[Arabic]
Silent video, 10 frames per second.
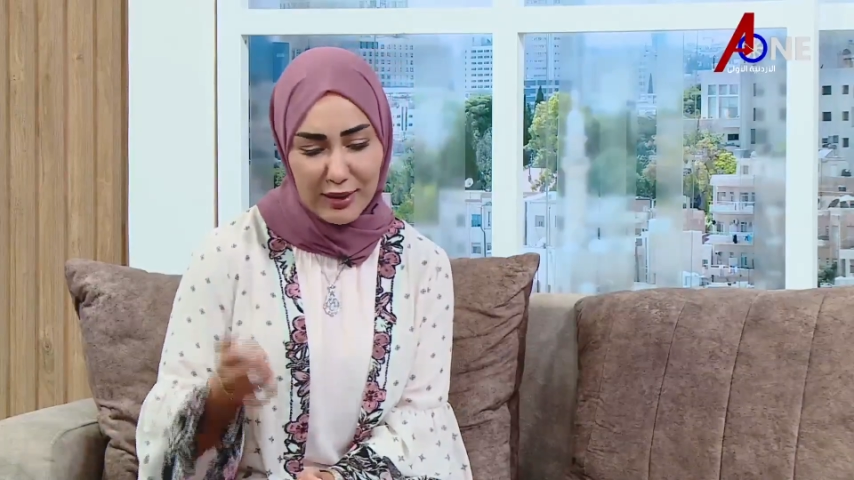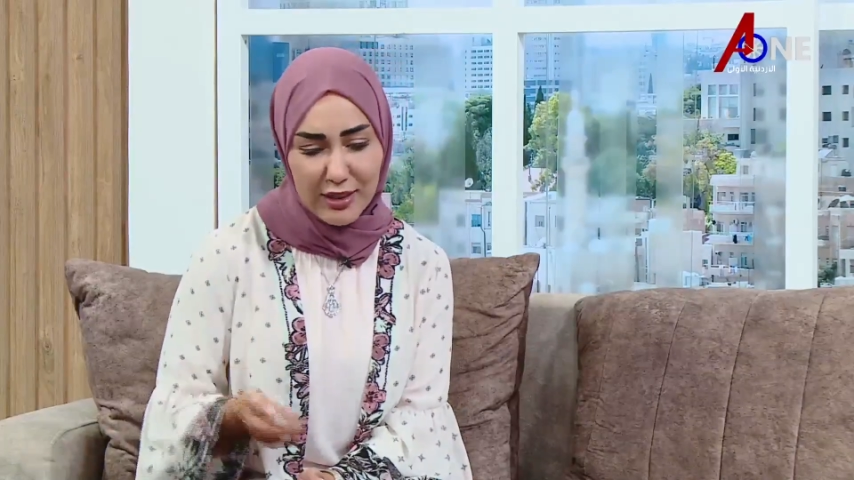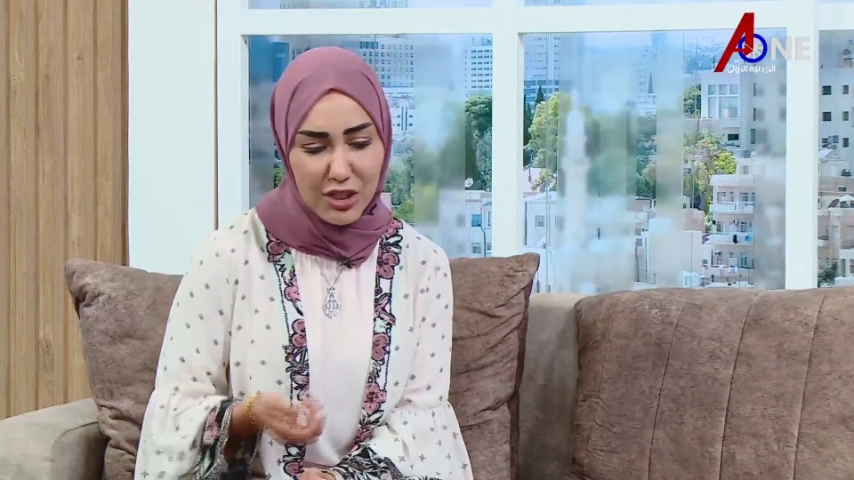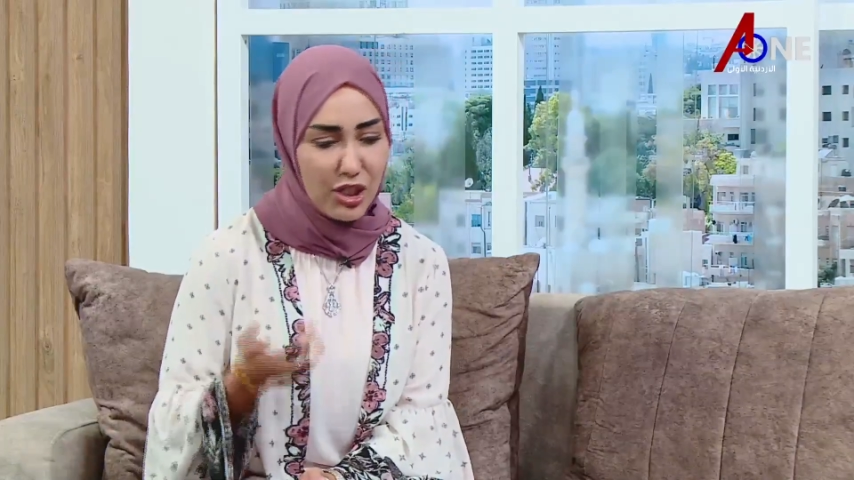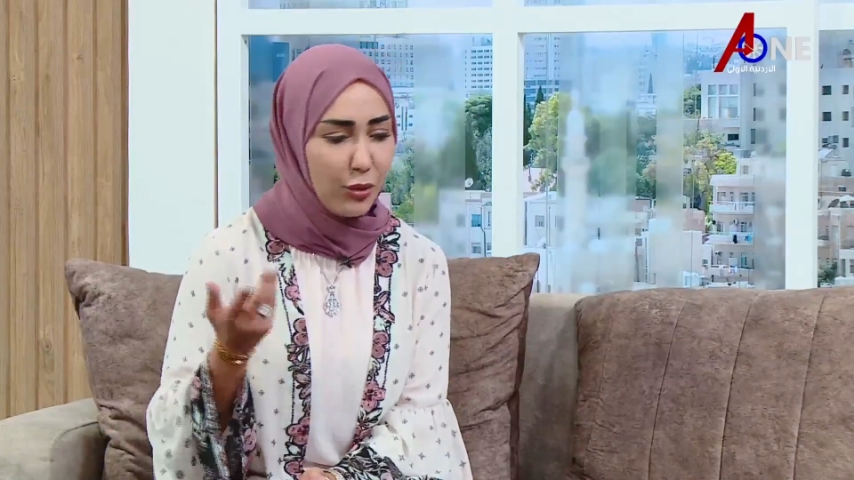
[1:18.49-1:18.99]

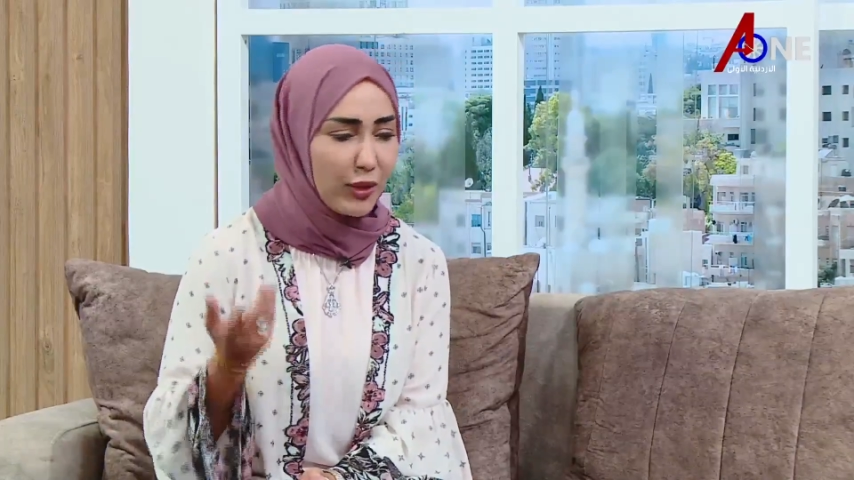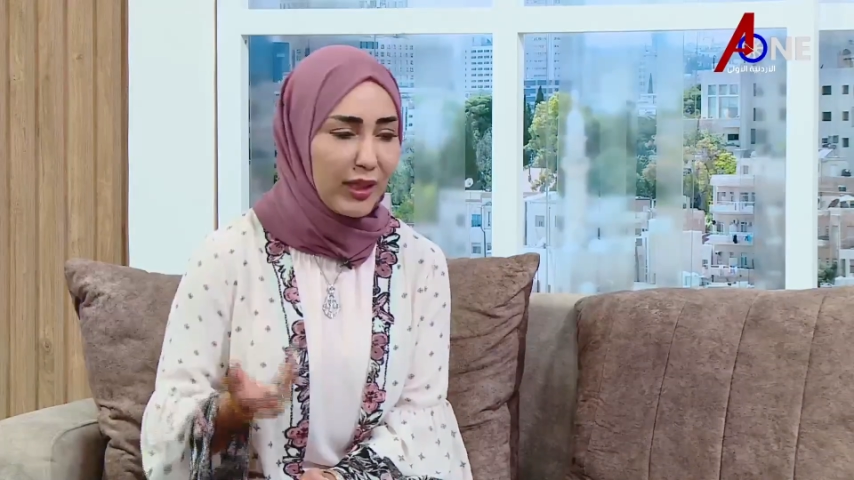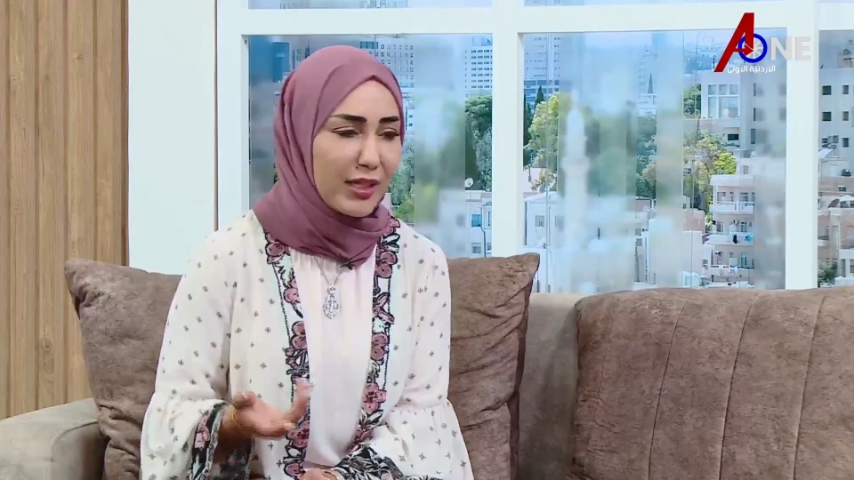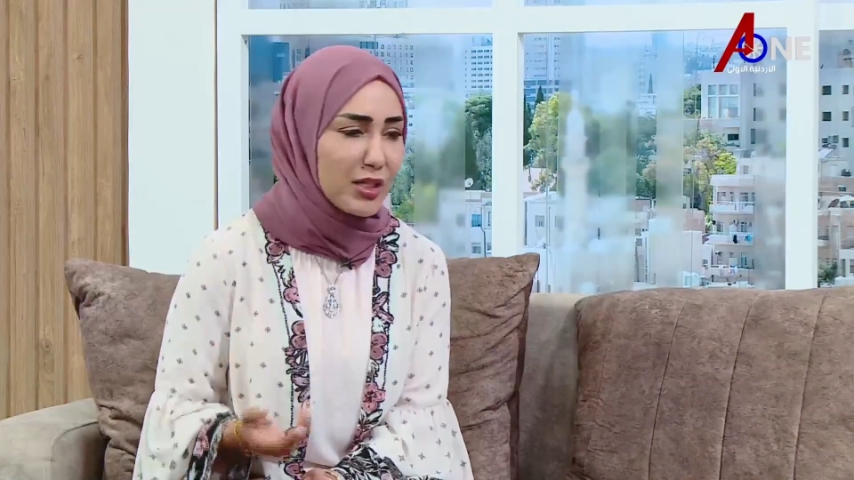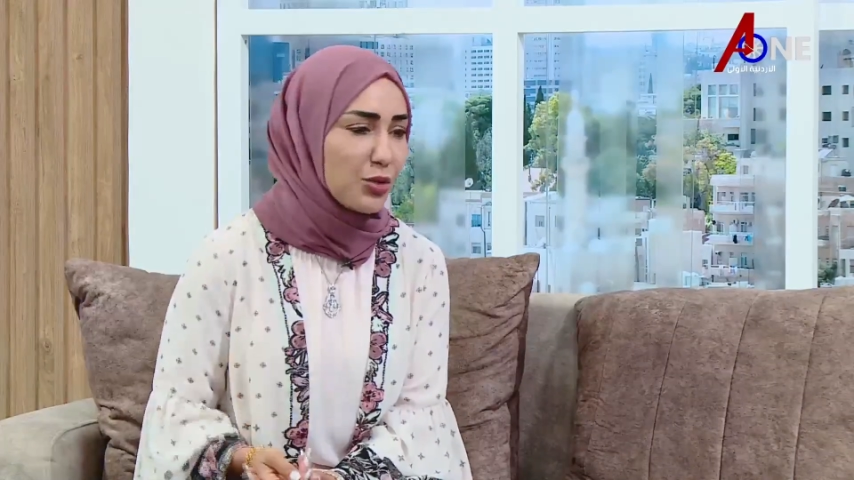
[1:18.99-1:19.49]
مثل الشيح
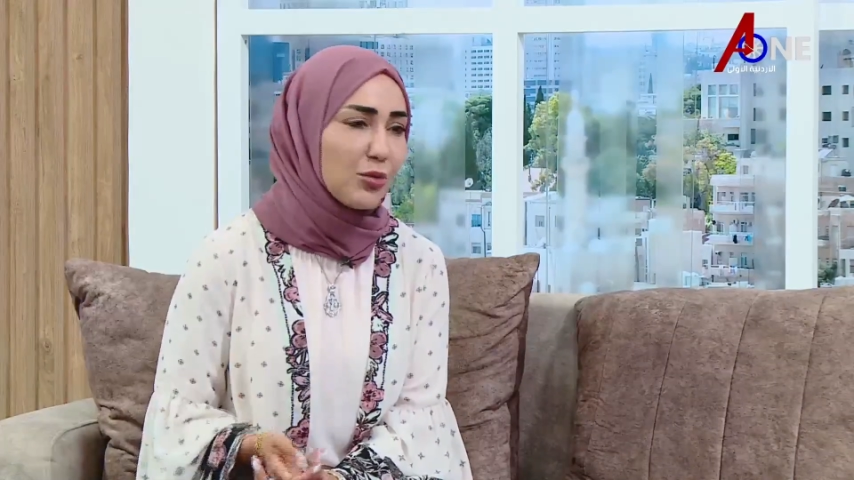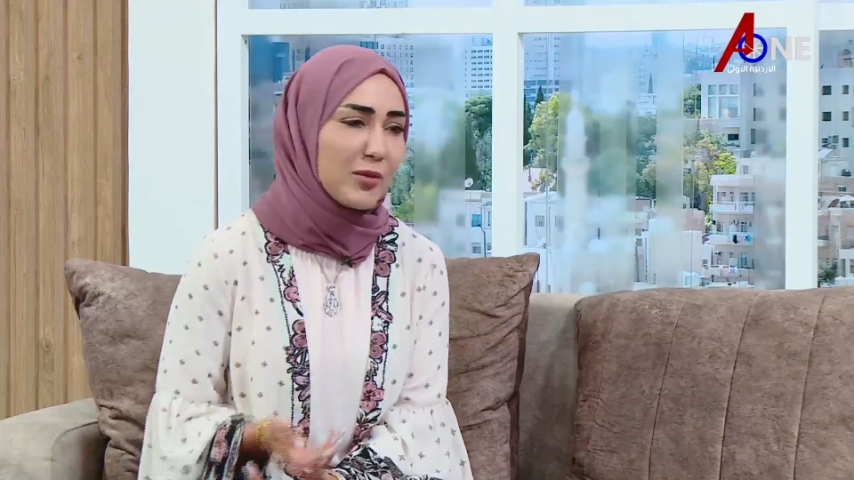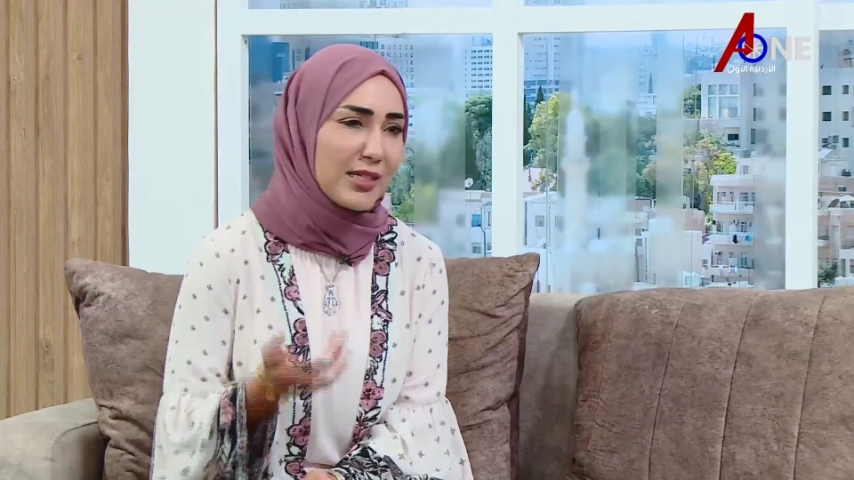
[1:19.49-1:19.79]
والقيسوم